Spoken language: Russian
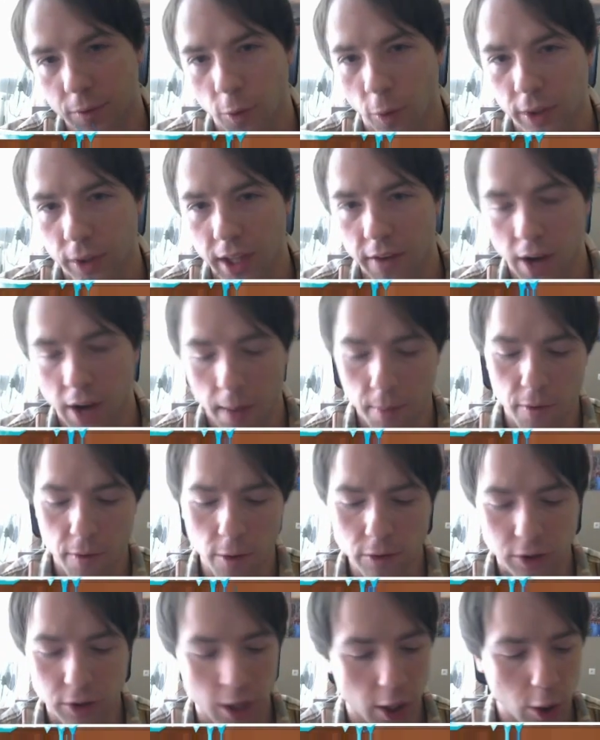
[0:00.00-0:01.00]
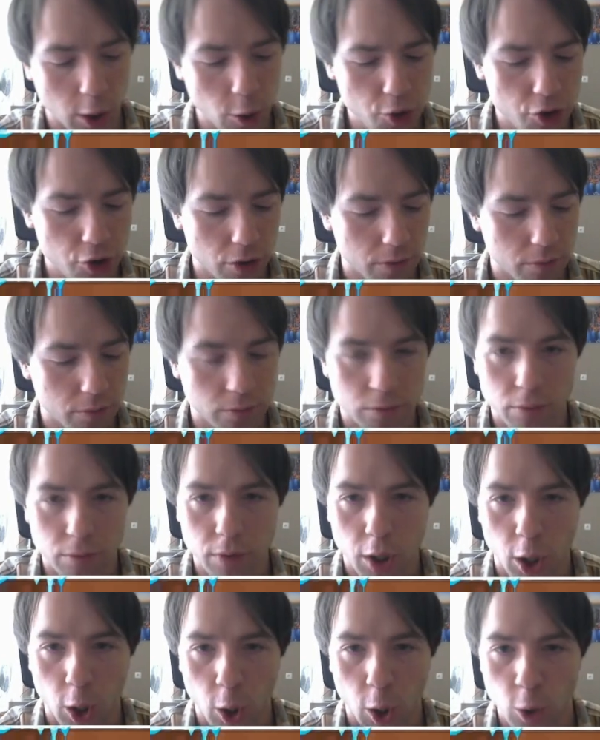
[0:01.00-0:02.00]
я как бы вез, у меня ключ,
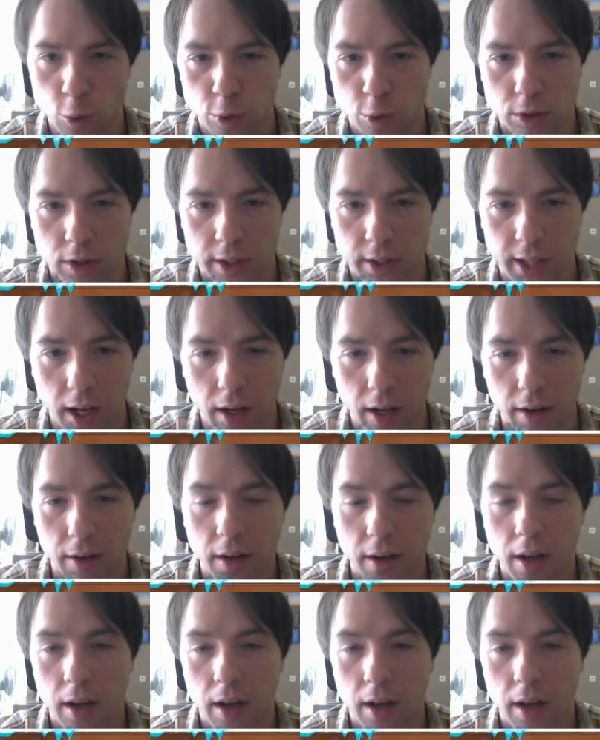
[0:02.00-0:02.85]
плюс, да.